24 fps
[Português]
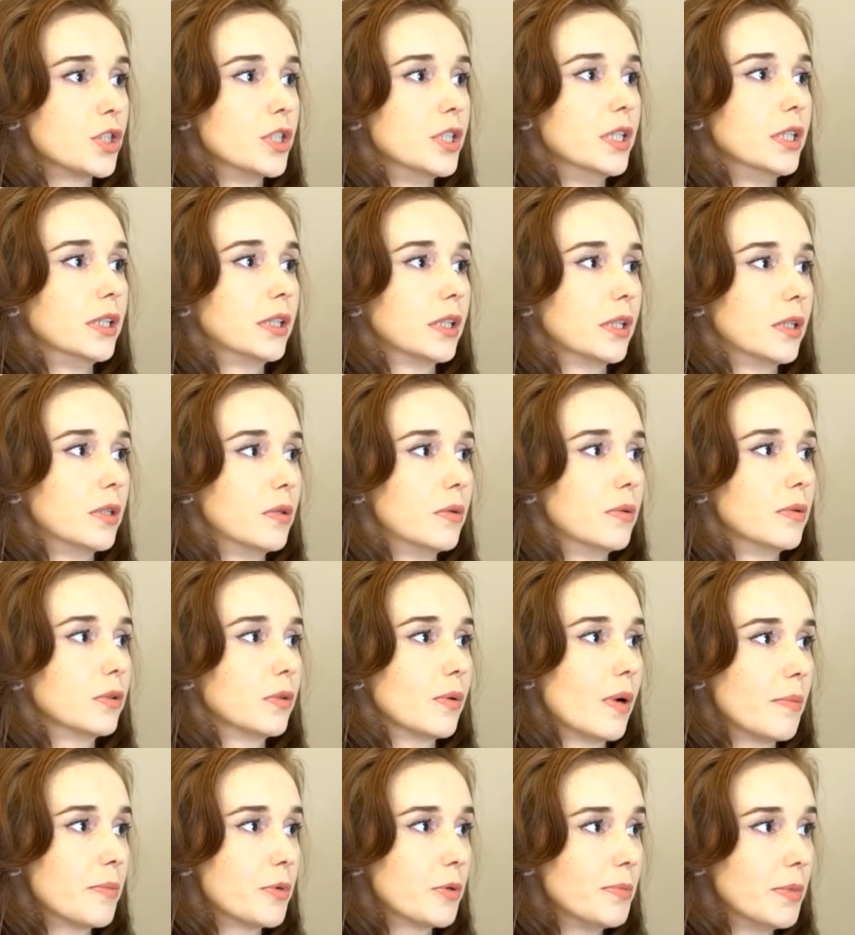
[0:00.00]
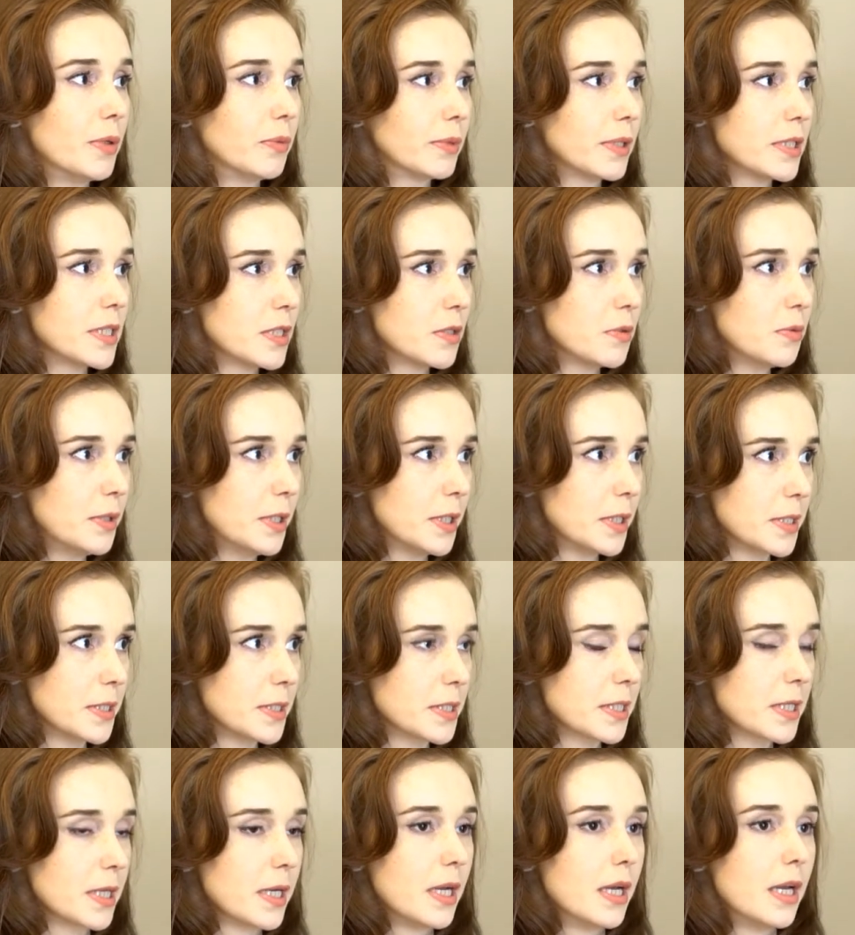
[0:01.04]
então não abre mão da
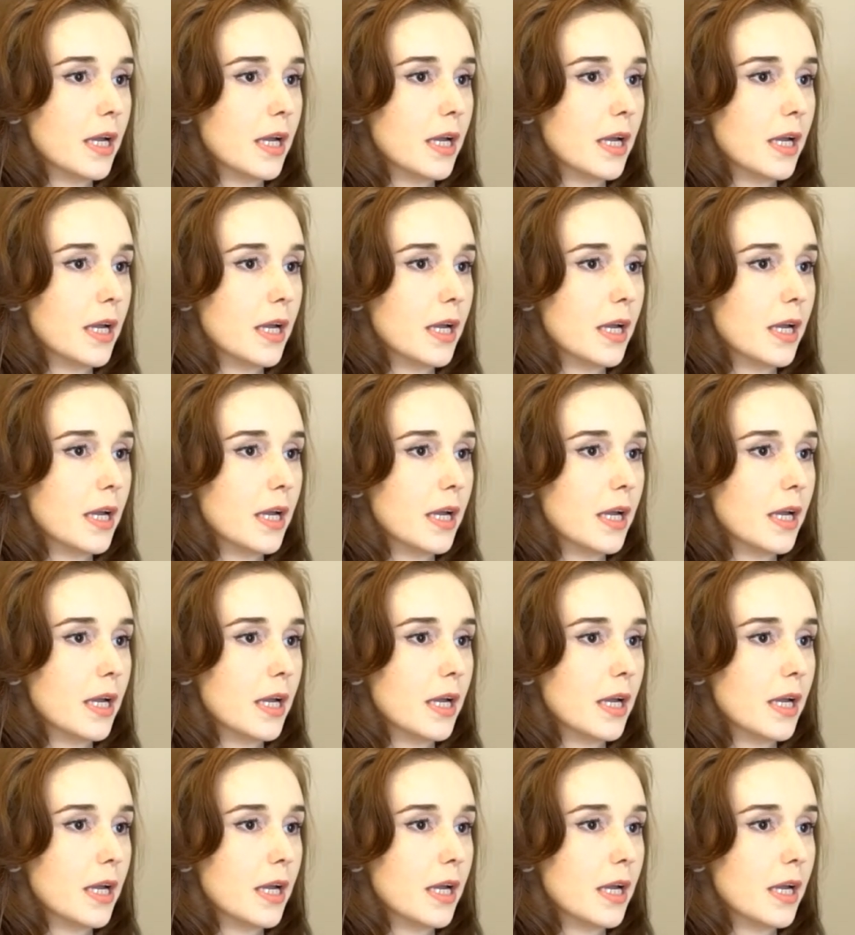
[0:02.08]
segurança.